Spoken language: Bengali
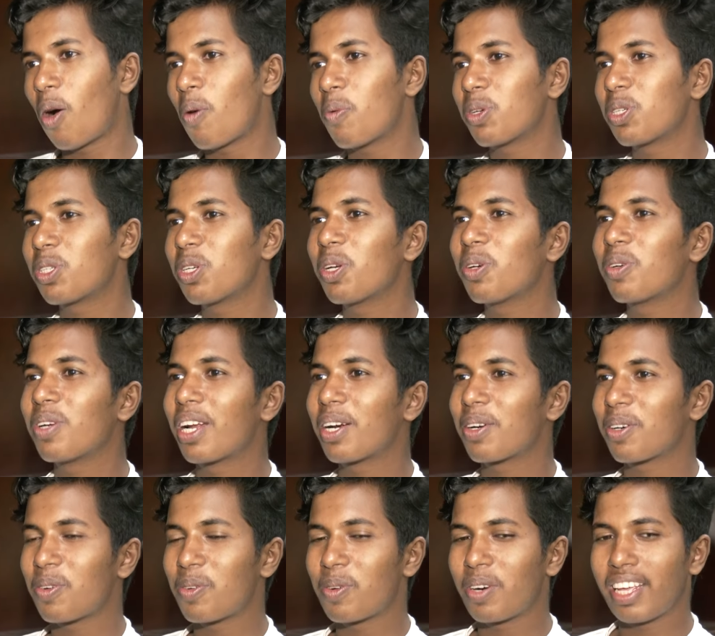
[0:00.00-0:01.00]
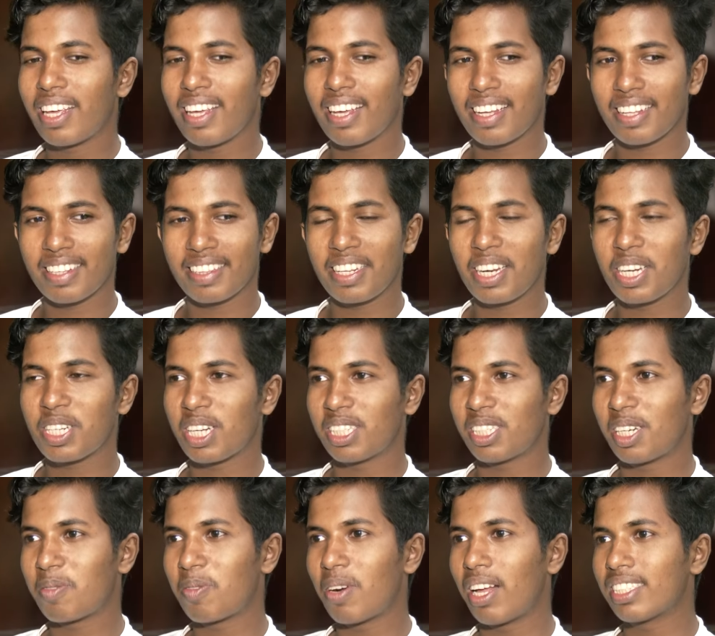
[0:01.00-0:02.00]
অবশ্যই ওনার উনি তিরিশ
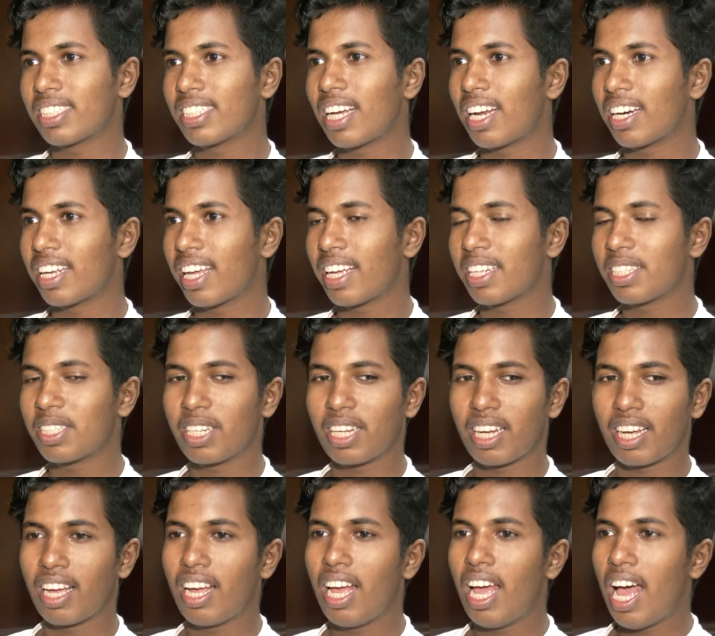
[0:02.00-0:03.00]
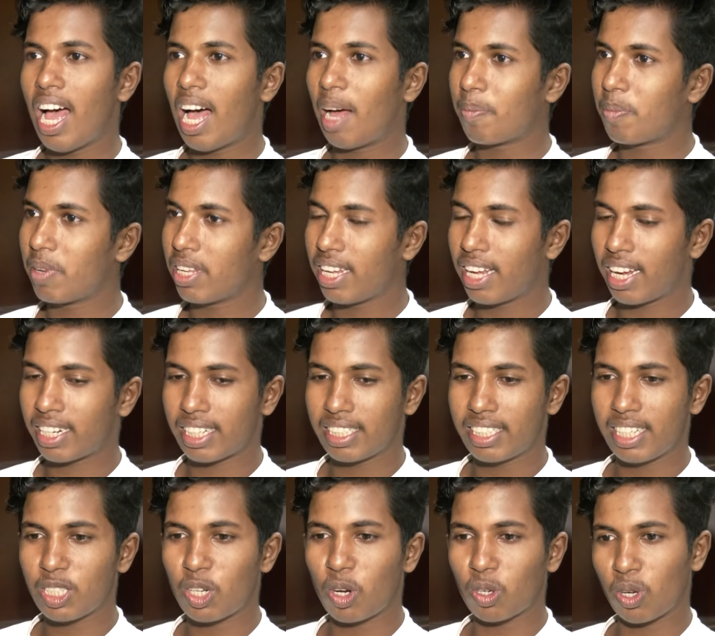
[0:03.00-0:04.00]
হাজার প্লাস গান গেয়েছে আপনি একটা
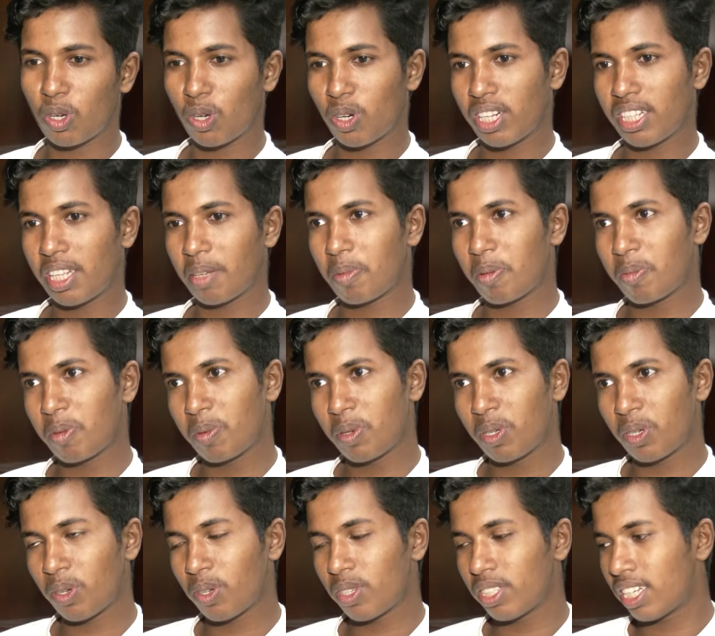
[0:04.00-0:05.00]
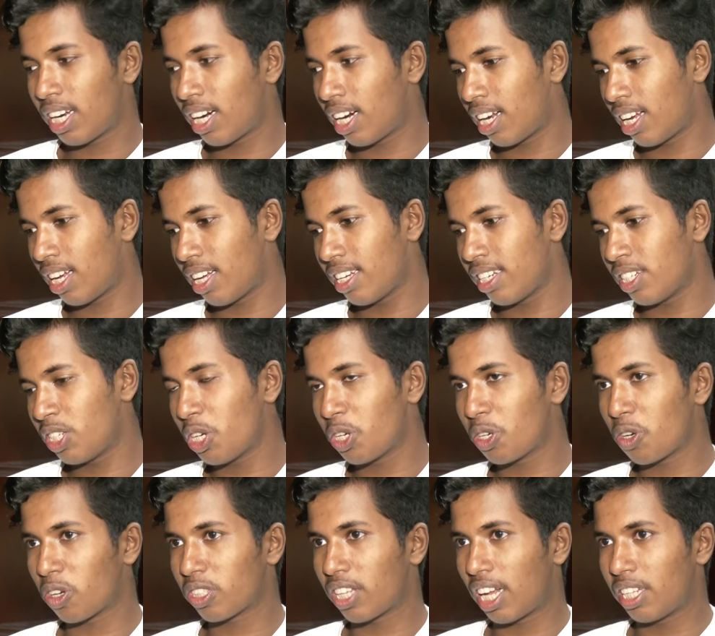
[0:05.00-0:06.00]
জিনিস লক্ষ্য করলে দেখবেন বিভিন্ন যারা
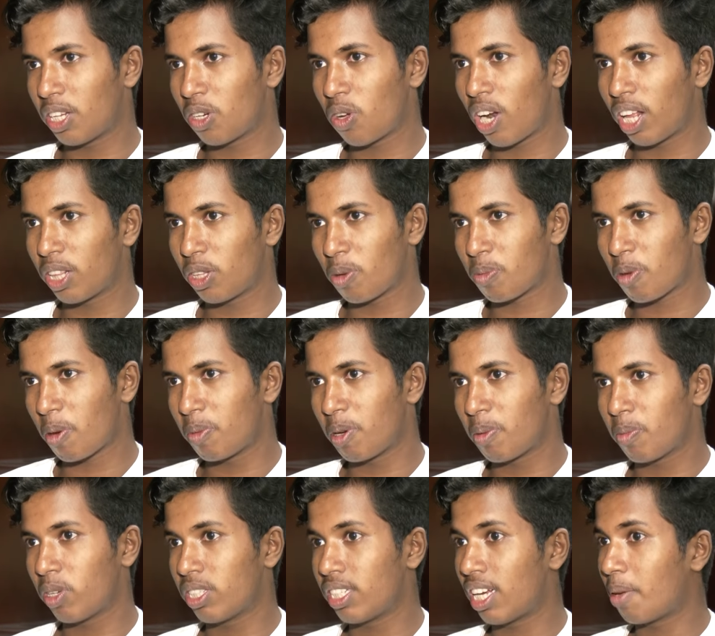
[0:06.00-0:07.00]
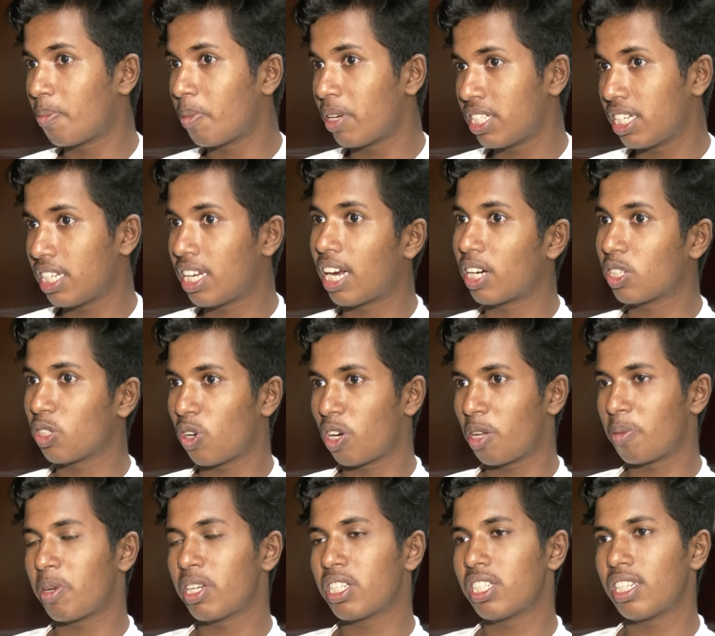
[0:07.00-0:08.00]
শিক্ষক তাদের গলাতেও প্রবলেম হয় যারা বেশি গান
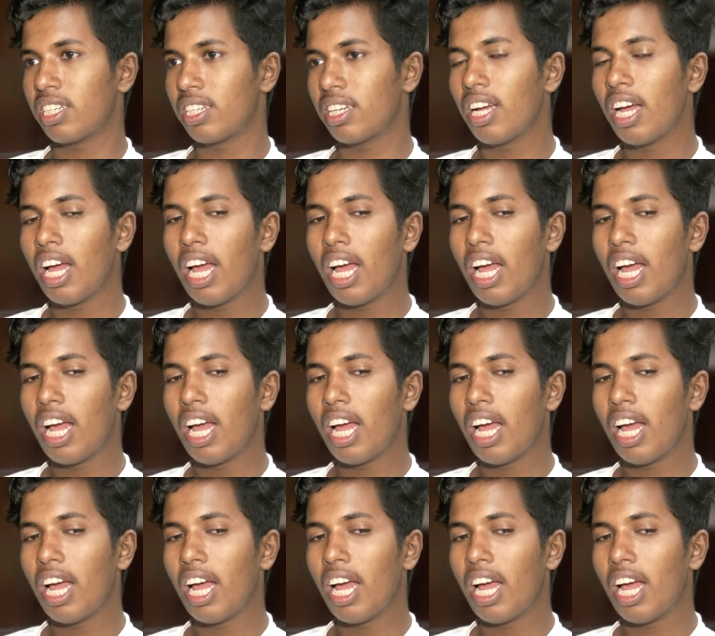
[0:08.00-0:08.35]
করে বেশি